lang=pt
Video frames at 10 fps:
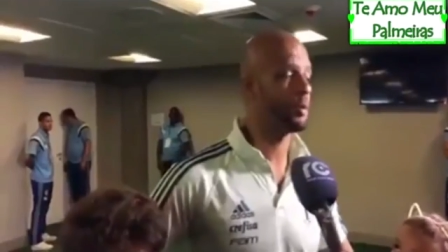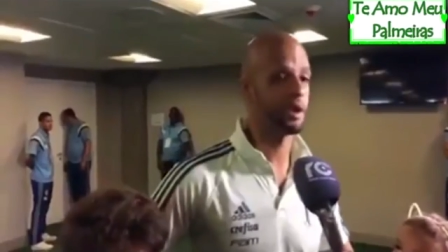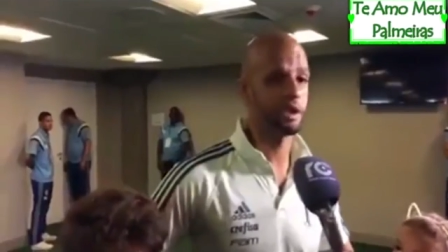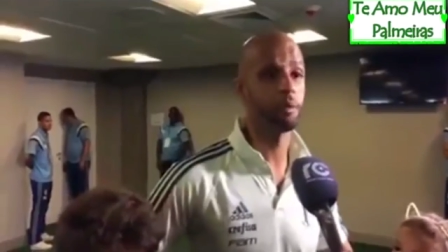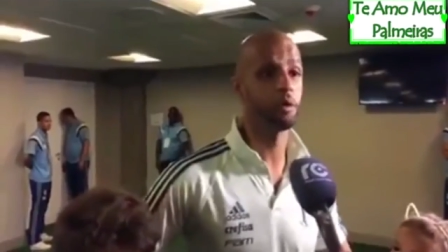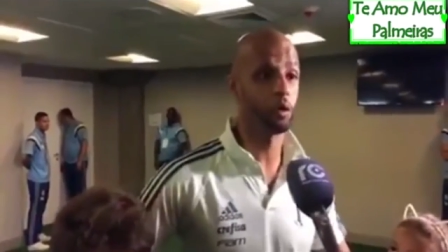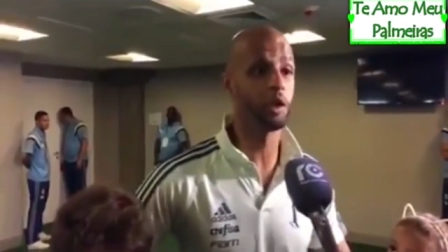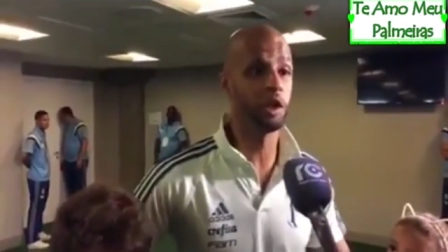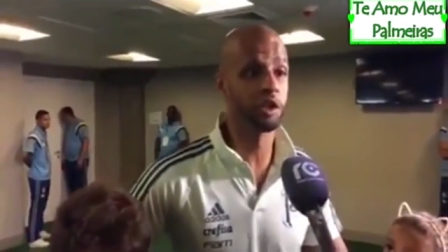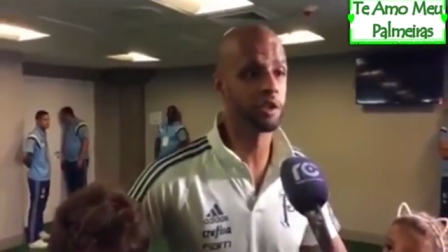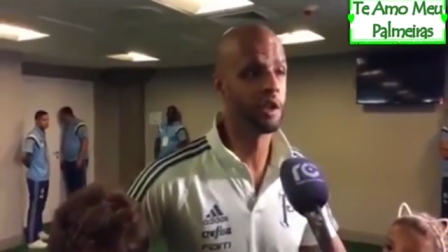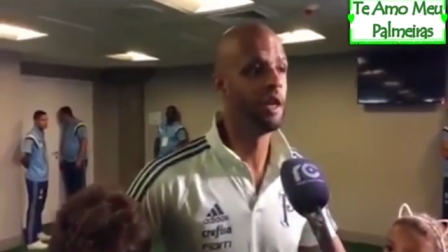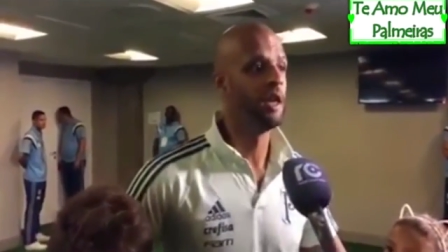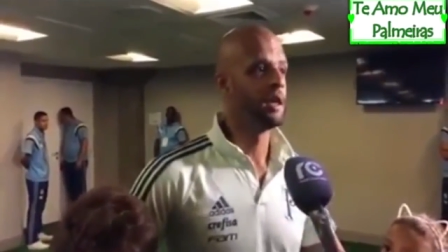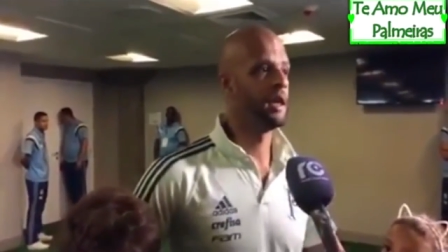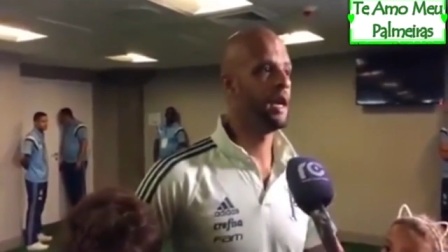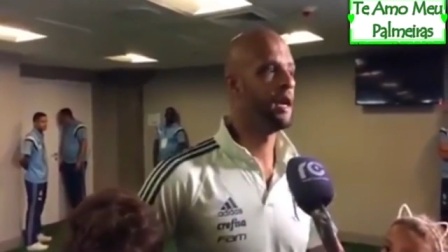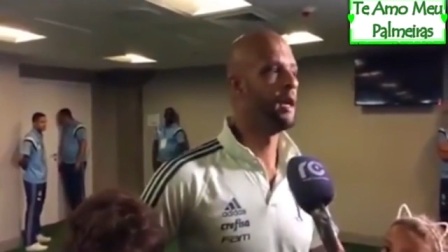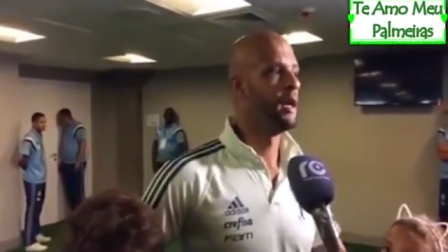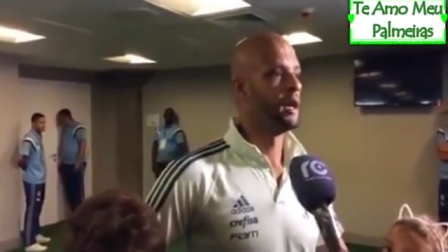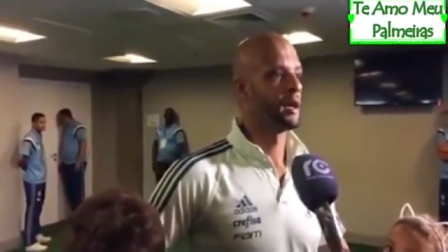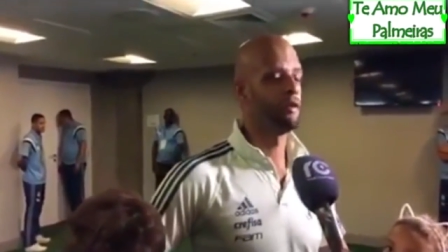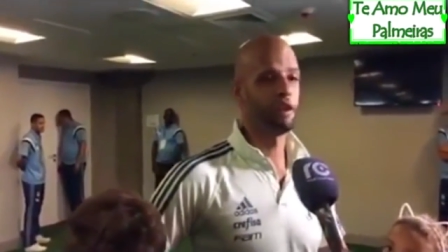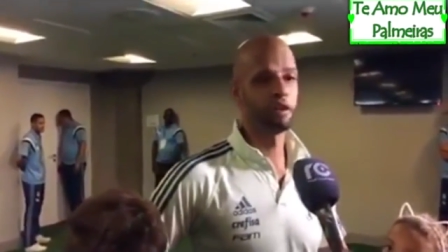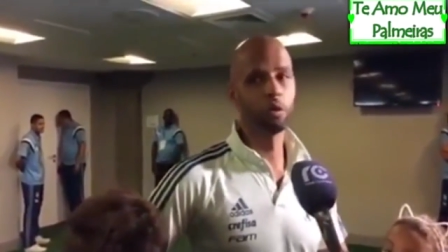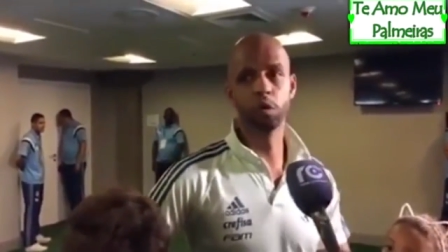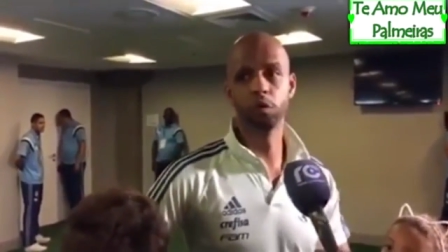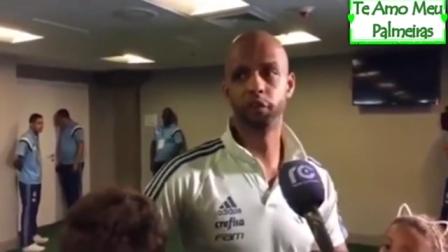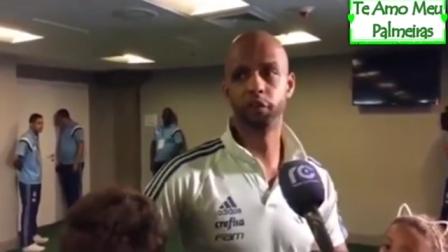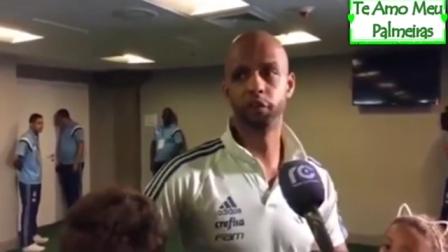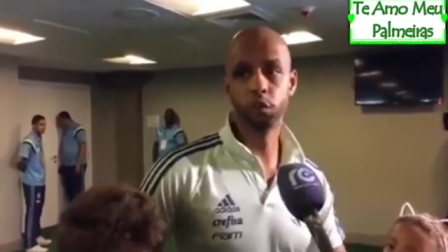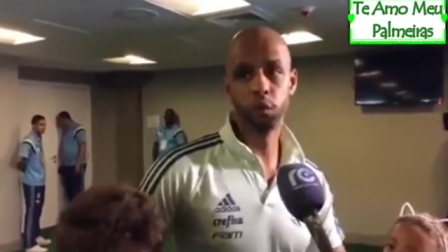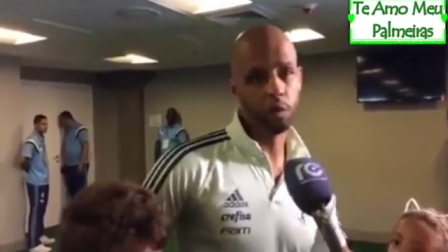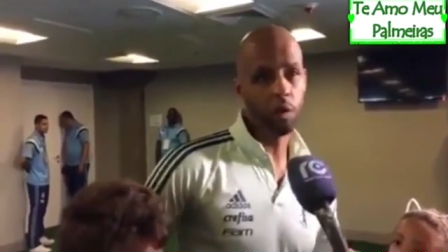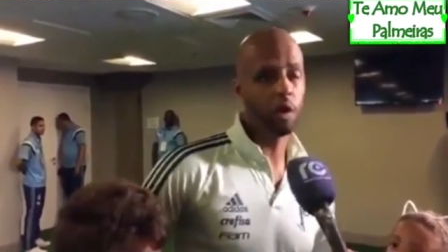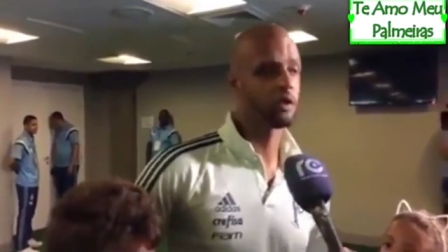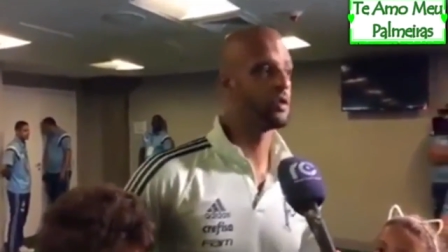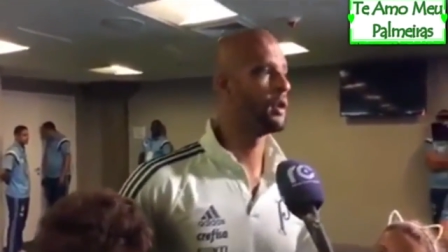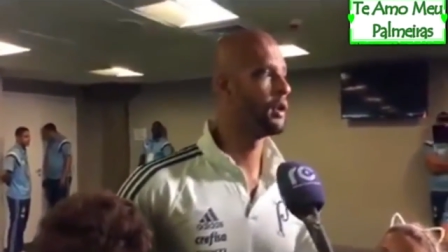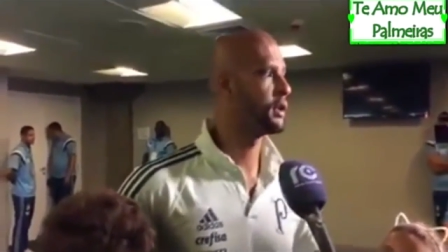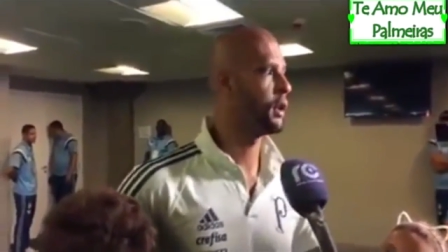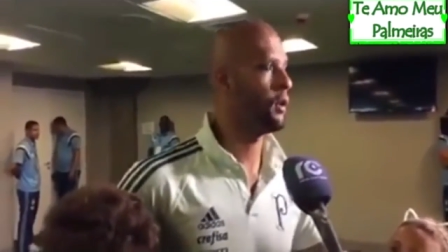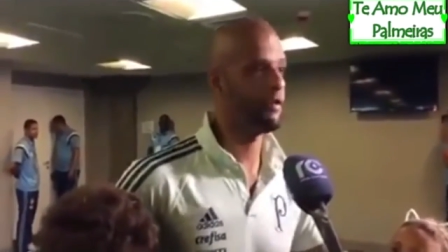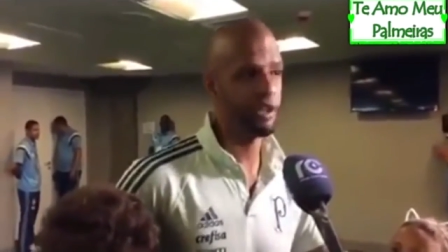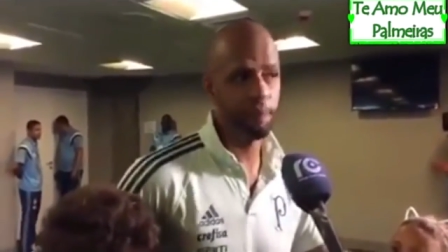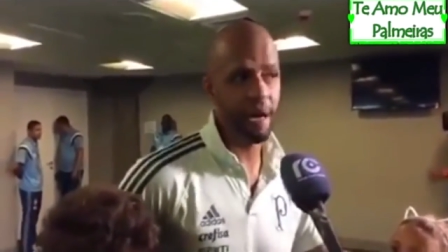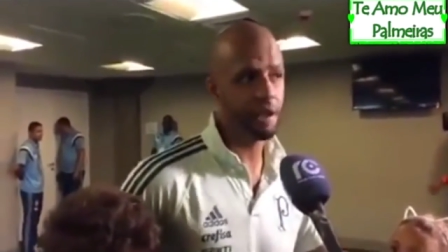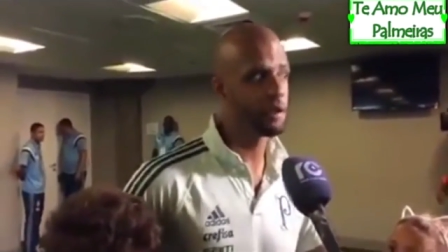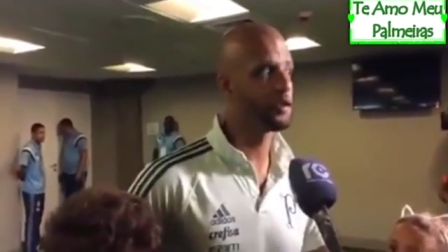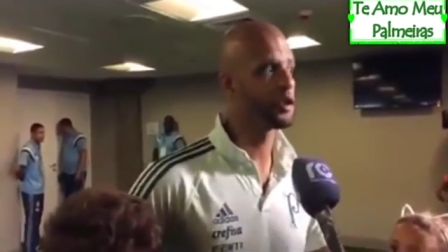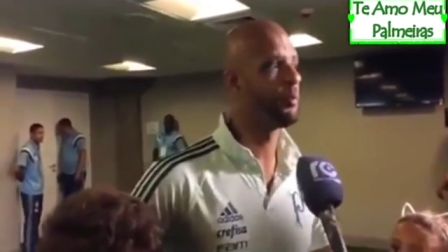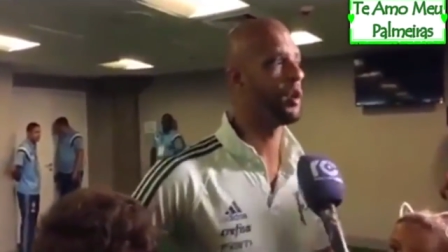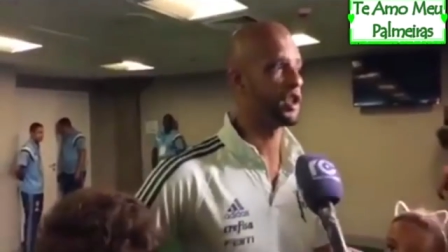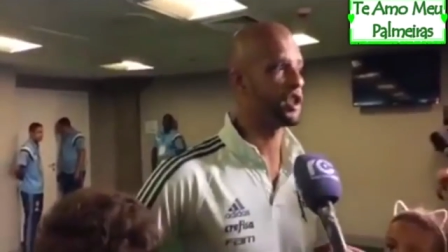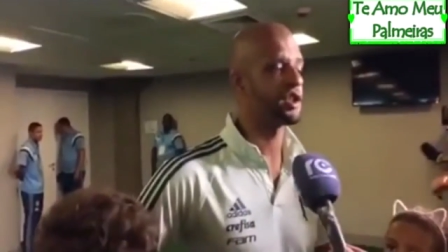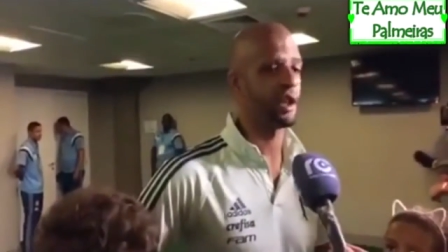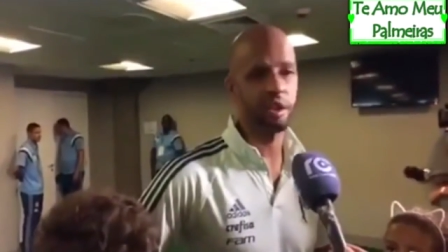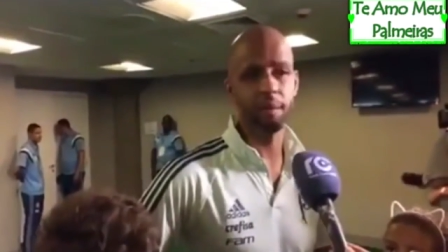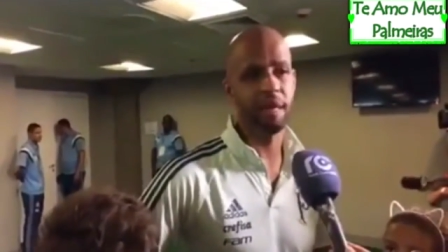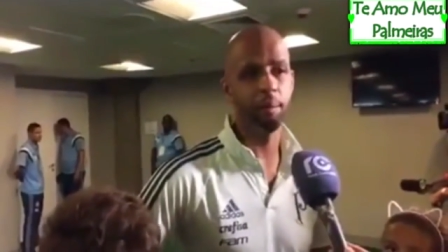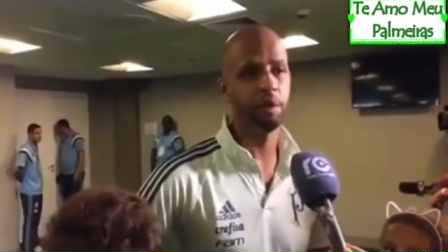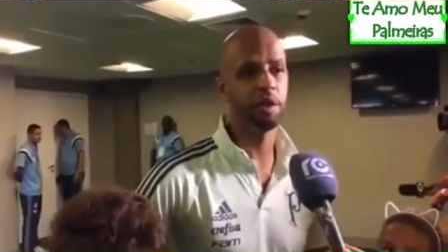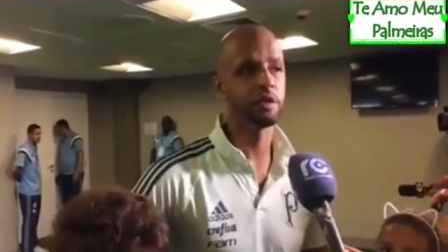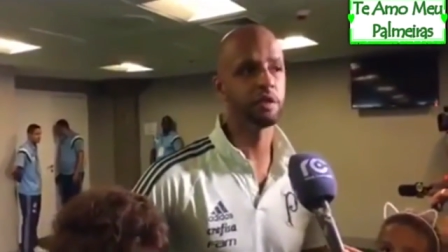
o que aconteceu, por exemplo, contra o Corinthians, né? Que fez um gol no final num erro nosso. Então faz parte do futebol, a gente tem que trabalhar